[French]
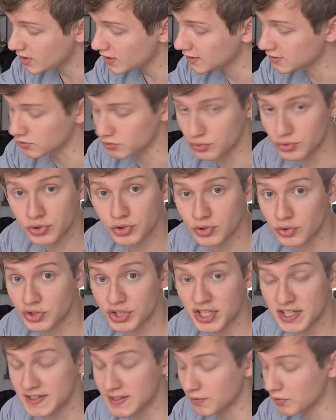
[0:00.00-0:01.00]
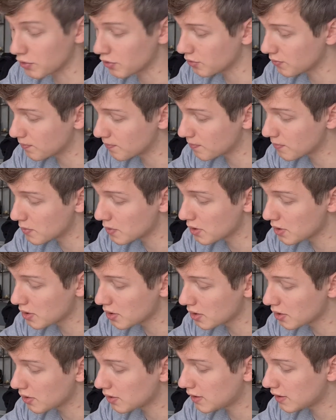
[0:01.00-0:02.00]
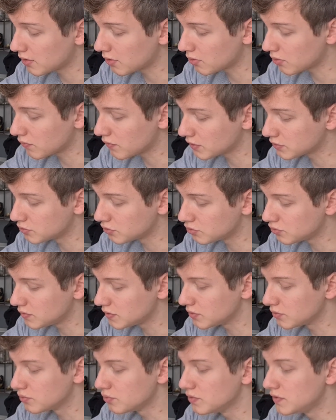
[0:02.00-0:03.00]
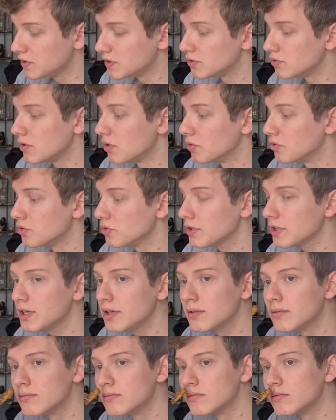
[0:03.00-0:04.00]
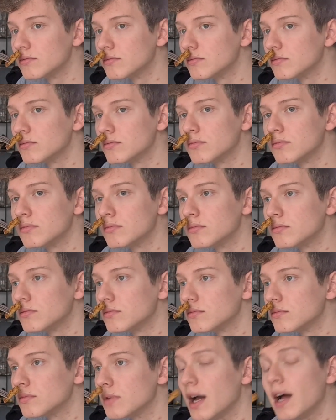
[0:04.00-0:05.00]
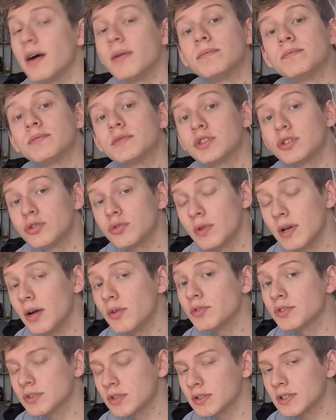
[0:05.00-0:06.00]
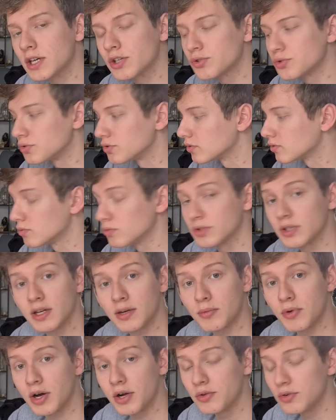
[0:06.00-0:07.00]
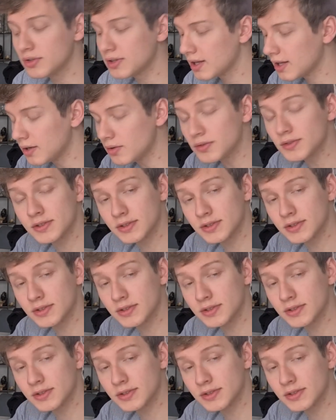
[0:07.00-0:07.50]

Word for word: Ils ont juste changé les saveurs. Alors, on va tout de suite goûter celui-là au curry. Ah, celui-là, on sent quelque chose. Contrairement à l'autre, là, on